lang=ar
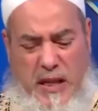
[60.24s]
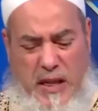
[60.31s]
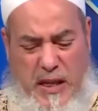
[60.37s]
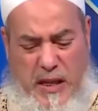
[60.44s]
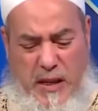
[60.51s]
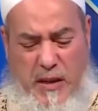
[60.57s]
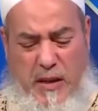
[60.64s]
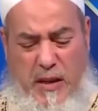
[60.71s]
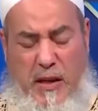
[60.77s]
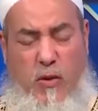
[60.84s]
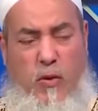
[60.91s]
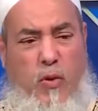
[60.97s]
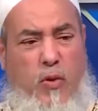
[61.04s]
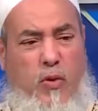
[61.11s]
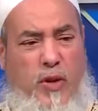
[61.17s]
الدين
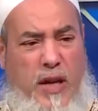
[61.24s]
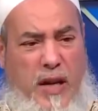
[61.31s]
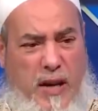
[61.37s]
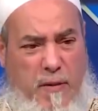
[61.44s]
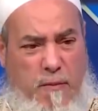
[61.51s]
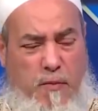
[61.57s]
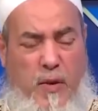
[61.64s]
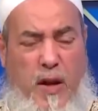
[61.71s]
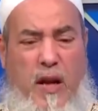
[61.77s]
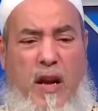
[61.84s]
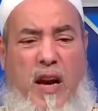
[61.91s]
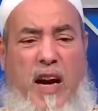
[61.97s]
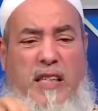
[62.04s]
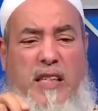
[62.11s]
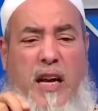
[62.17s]
قلت له نعم
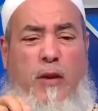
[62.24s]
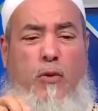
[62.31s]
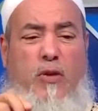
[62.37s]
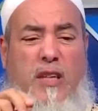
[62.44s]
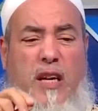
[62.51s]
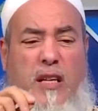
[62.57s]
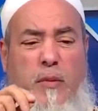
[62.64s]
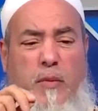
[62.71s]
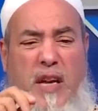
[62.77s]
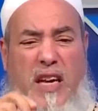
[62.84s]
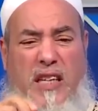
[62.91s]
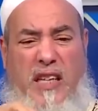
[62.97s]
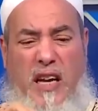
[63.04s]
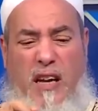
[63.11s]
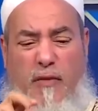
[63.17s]
اعطى له
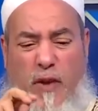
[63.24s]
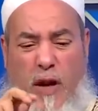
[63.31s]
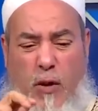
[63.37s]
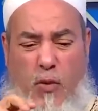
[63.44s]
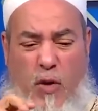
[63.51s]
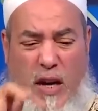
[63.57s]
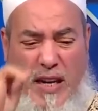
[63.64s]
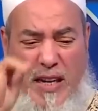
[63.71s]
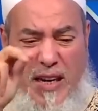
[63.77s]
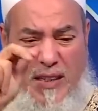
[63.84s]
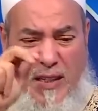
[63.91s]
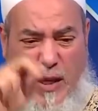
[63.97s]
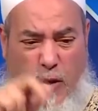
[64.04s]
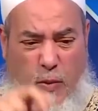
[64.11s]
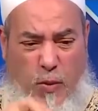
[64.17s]
300 الف قال له هاك
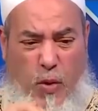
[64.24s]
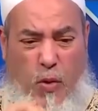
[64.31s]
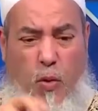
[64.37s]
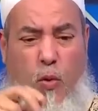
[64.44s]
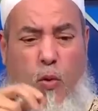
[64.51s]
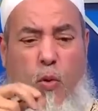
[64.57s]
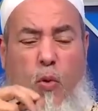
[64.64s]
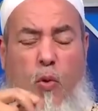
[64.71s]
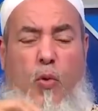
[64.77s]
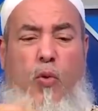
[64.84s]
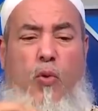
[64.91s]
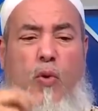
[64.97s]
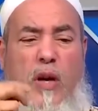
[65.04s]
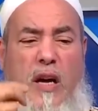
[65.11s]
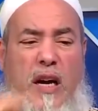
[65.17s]
اعطيهم له
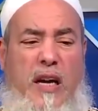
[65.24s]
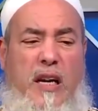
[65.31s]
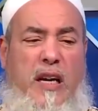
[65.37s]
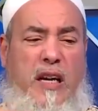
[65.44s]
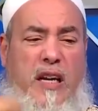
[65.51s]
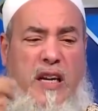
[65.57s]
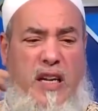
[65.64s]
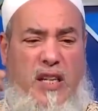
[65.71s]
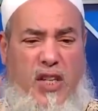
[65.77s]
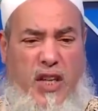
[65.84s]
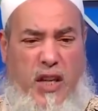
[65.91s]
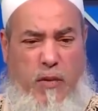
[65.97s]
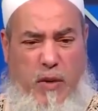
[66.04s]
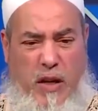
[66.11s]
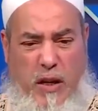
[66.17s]
وقل له قال لك
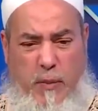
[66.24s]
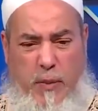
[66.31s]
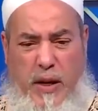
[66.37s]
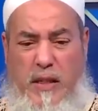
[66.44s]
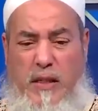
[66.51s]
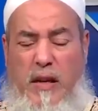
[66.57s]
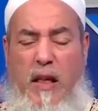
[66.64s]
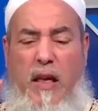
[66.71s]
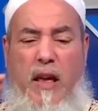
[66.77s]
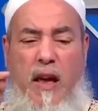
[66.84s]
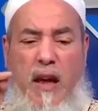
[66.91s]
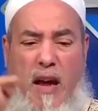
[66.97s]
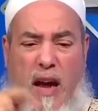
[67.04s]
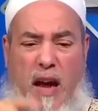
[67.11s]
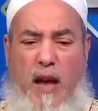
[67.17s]
الشيخ بالكبير
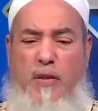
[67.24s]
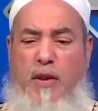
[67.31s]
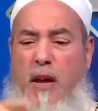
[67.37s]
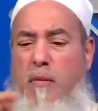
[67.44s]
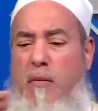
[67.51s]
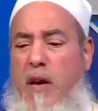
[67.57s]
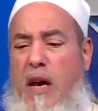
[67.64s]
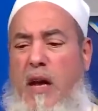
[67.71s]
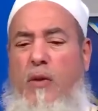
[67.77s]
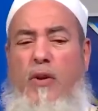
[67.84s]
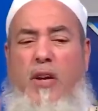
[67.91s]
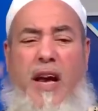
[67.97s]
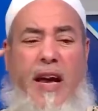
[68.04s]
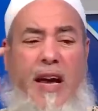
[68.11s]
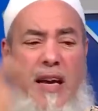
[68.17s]
هذا
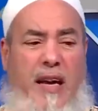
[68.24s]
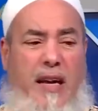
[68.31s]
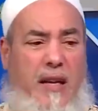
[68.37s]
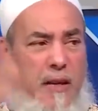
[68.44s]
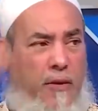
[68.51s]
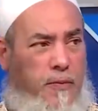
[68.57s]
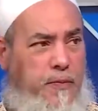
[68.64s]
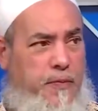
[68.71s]
مال حلال